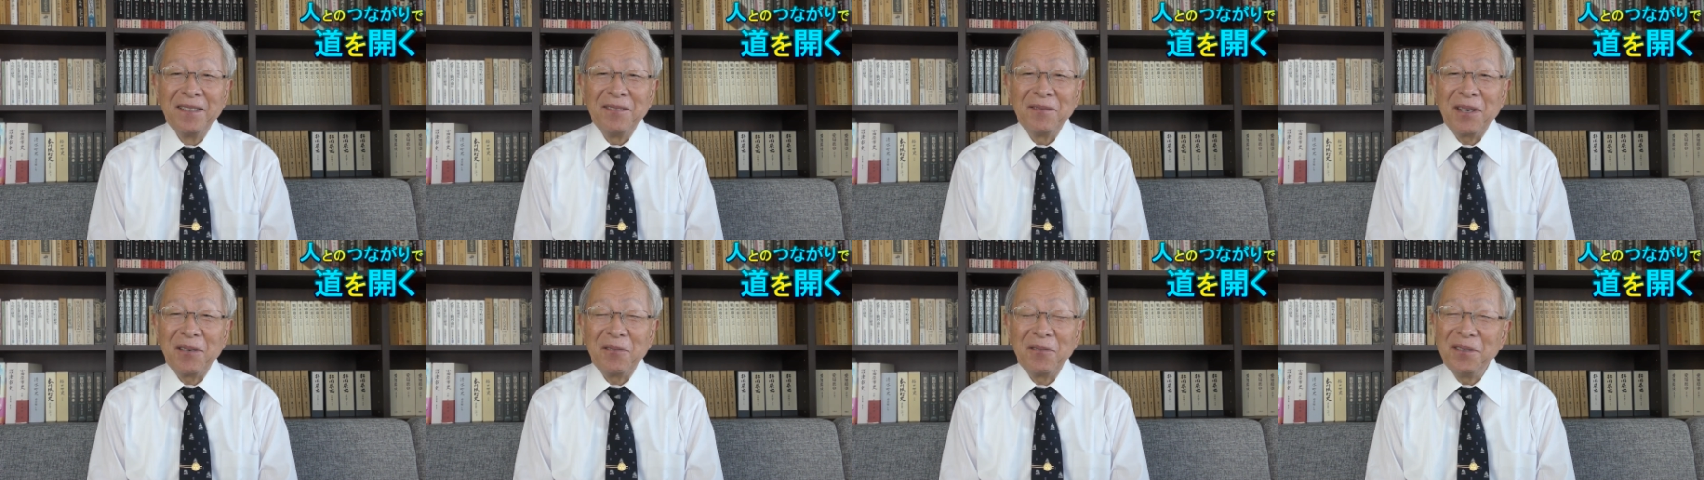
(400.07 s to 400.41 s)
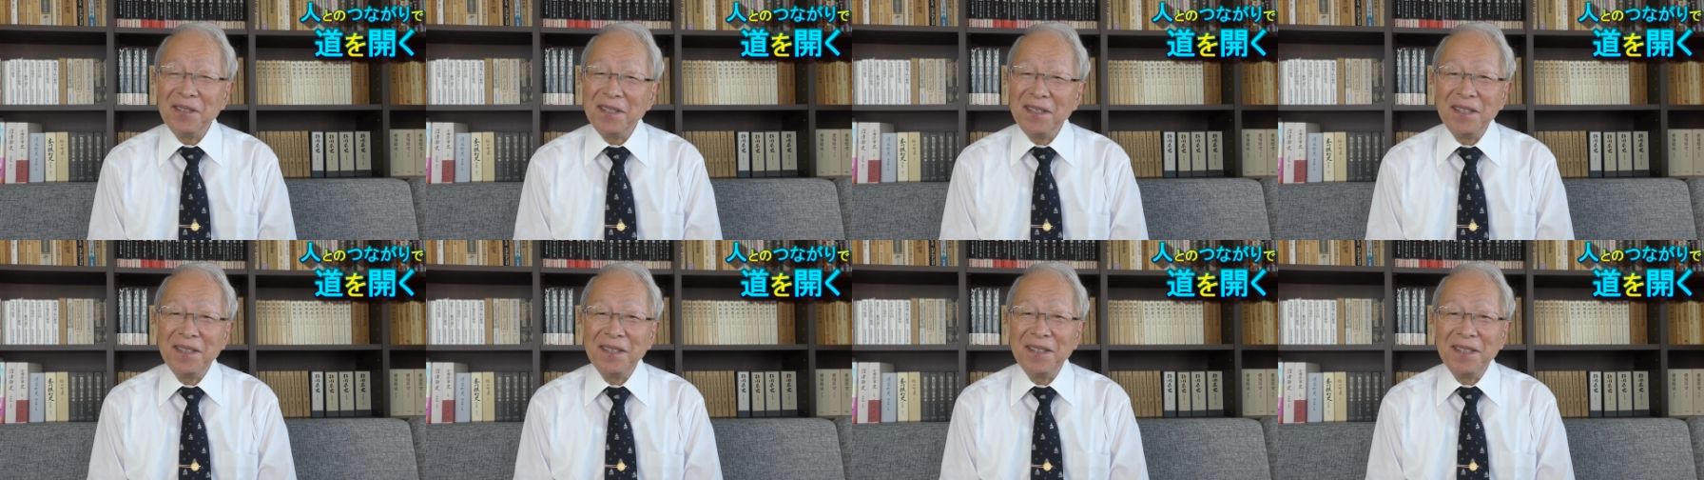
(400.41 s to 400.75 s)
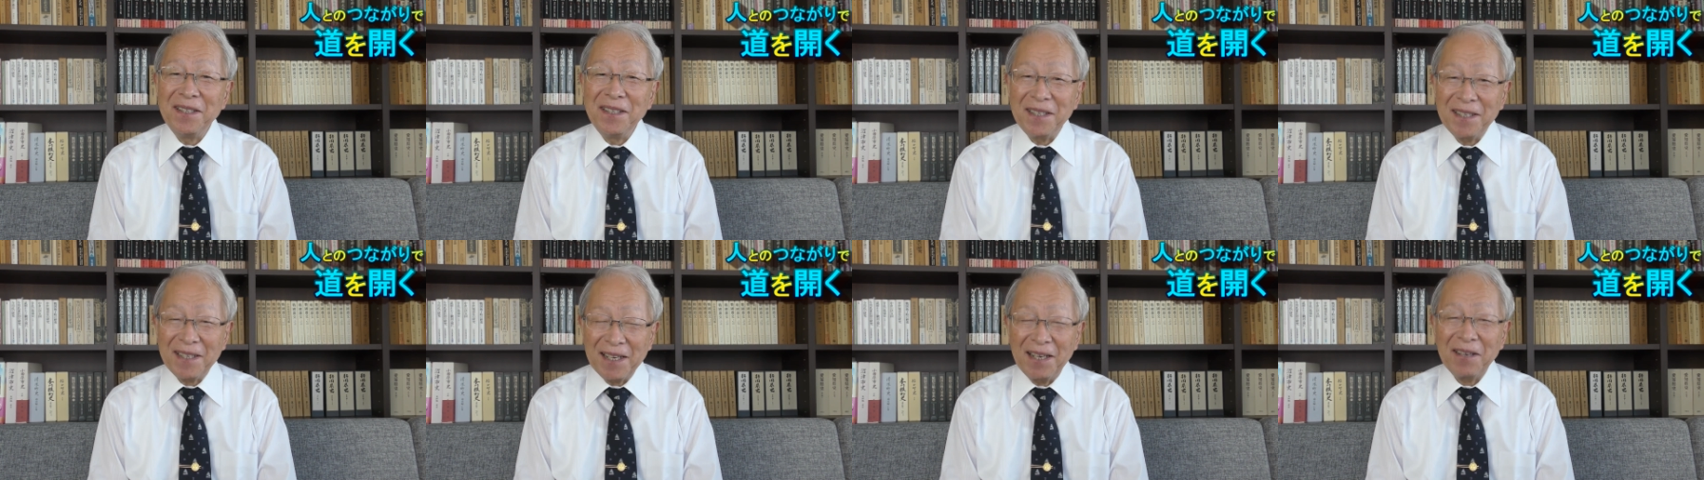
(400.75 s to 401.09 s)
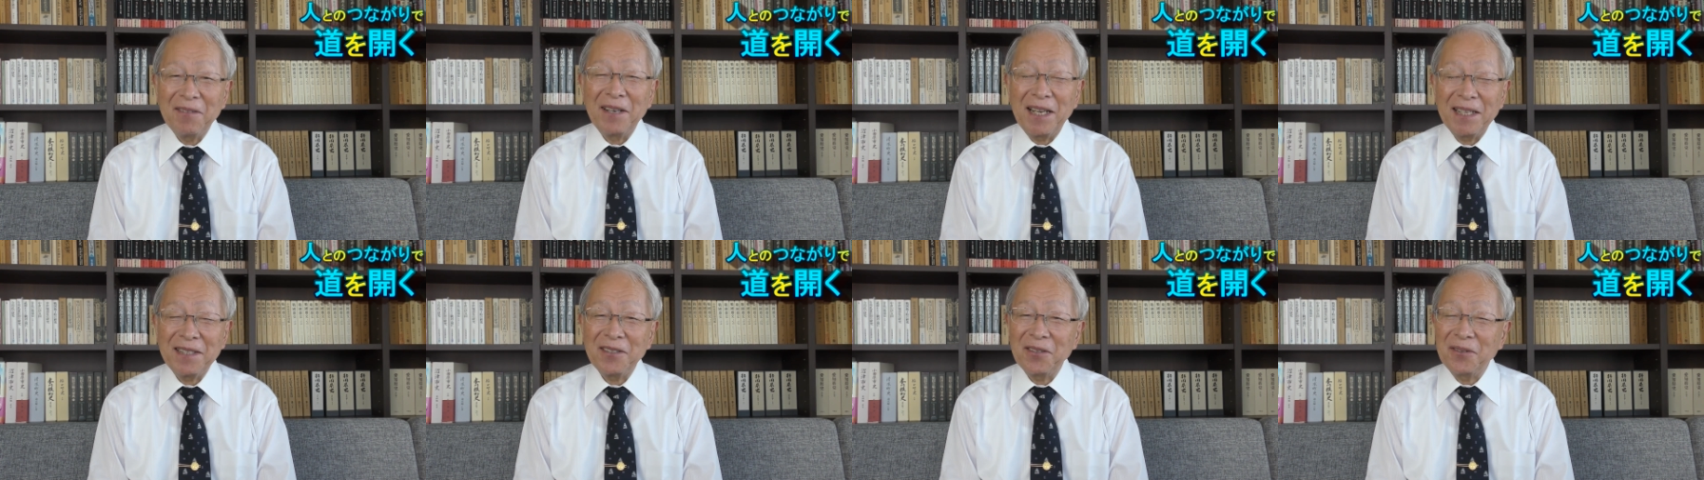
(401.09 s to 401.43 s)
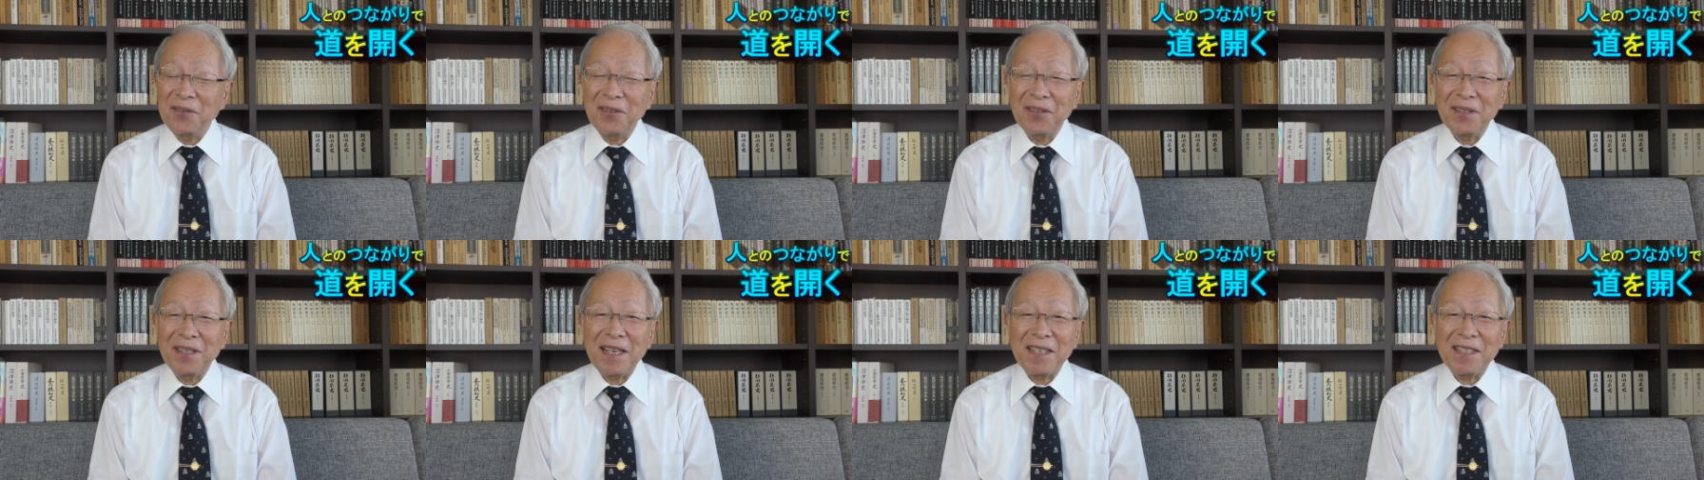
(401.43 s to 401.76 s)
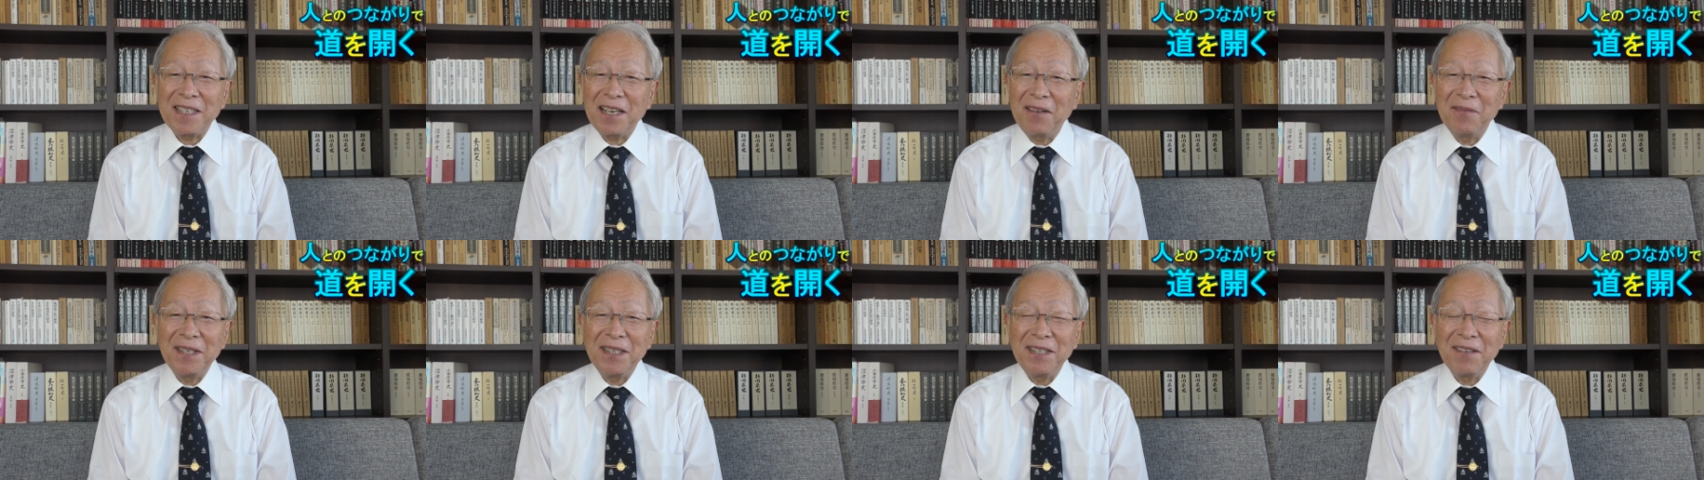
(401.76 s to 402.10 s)
まあ、本人にからはちょっと
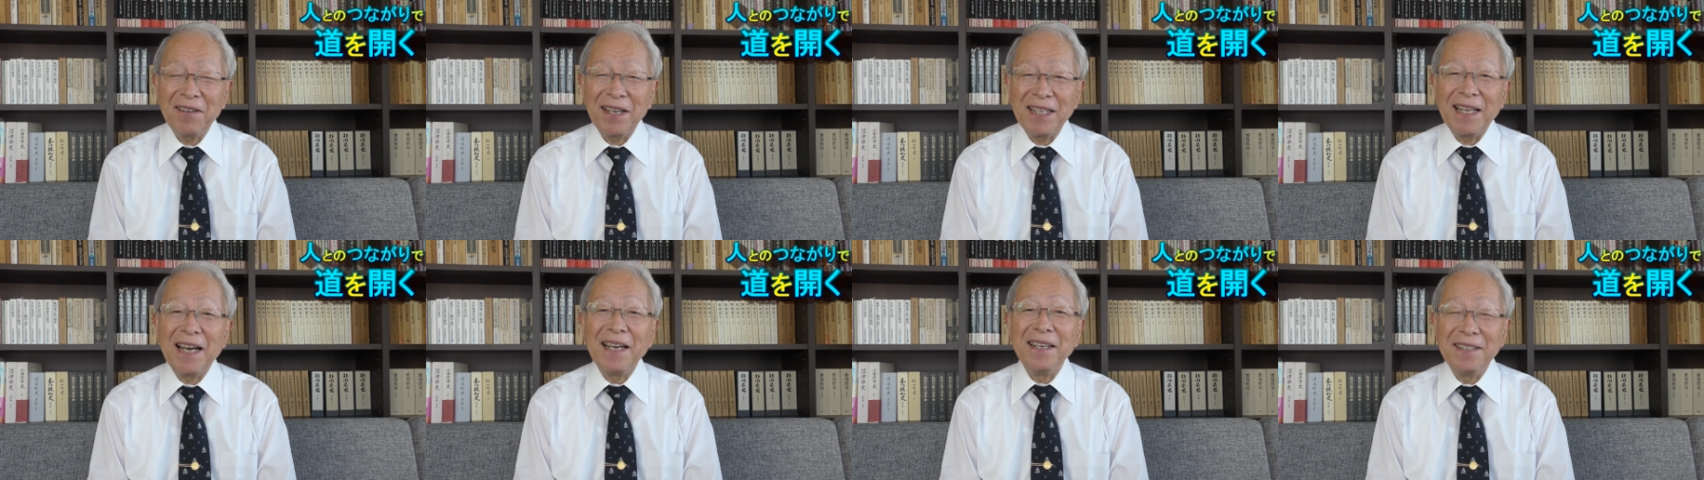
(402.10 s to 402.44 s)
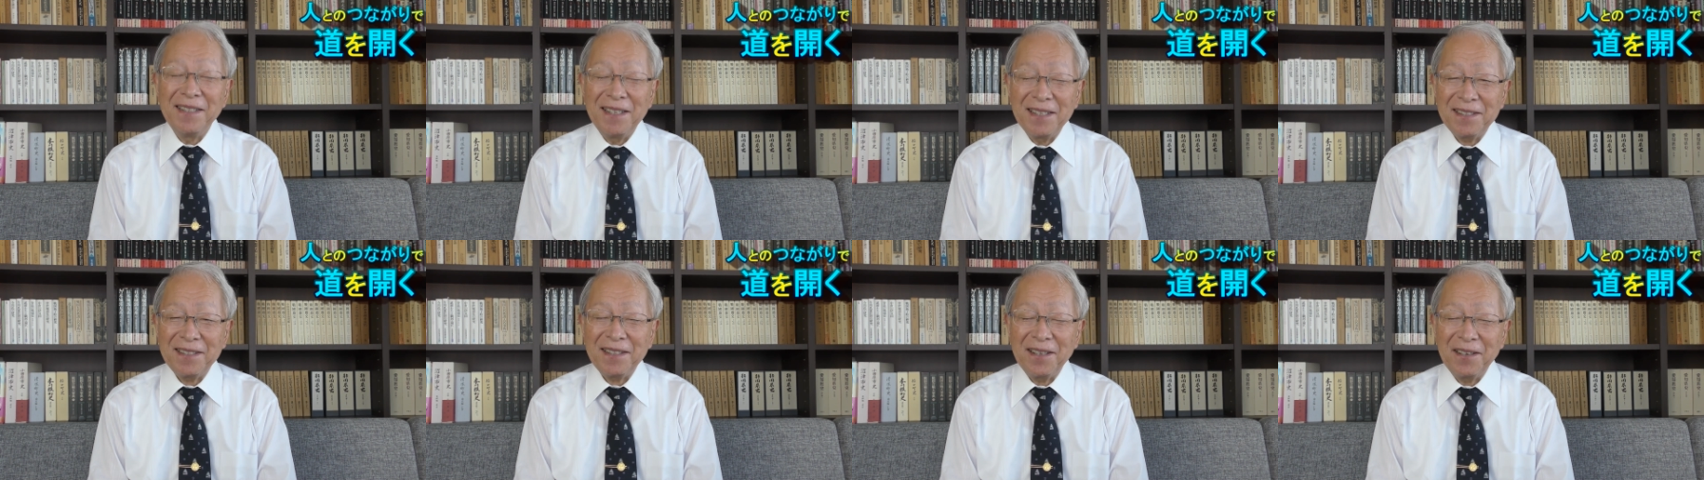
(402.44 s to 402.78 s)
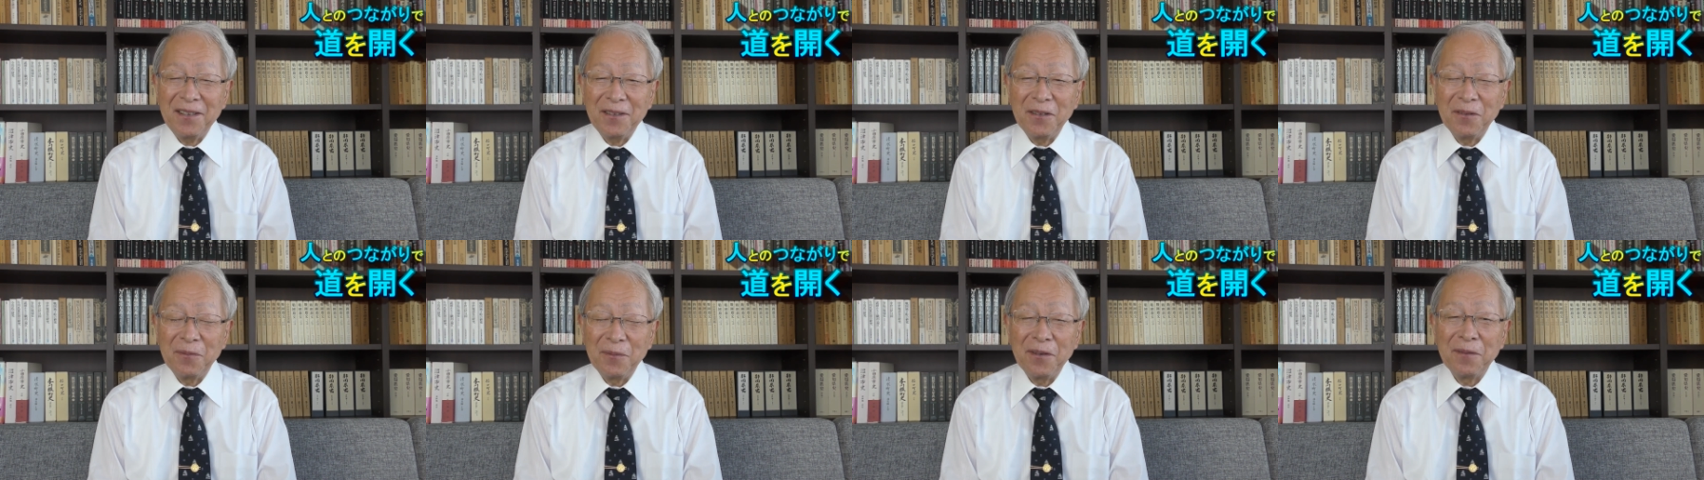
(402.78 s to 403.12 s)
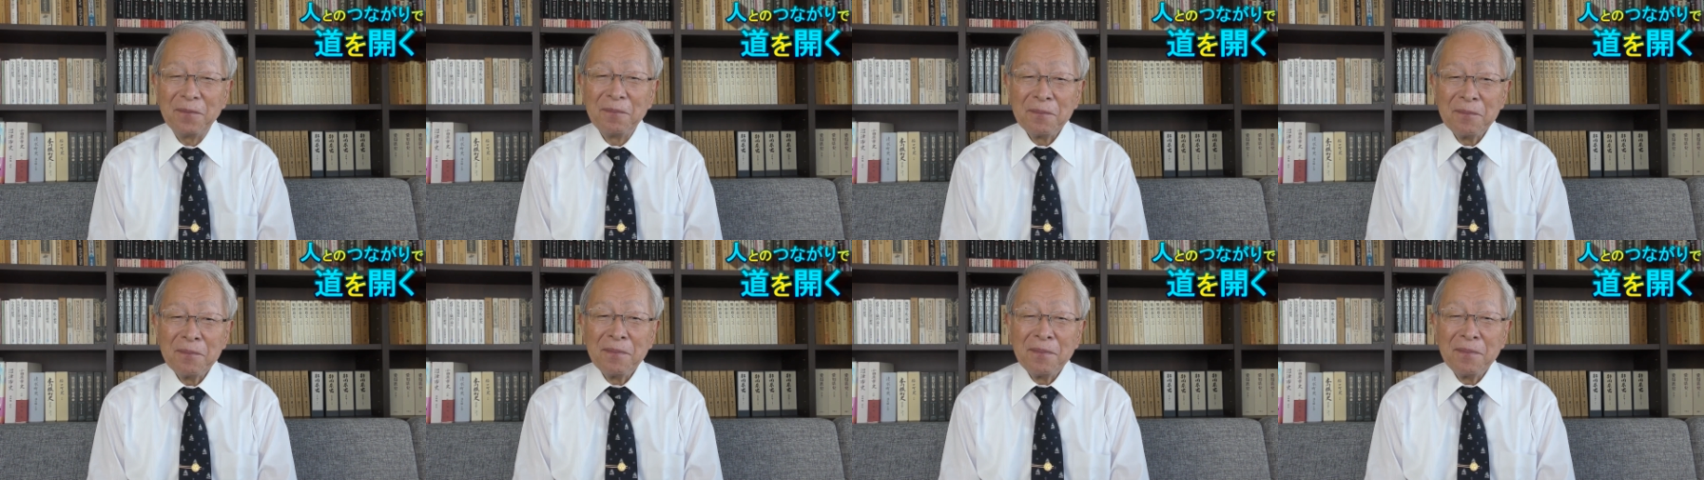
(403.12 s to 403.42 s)
確かめてはないんですけれども、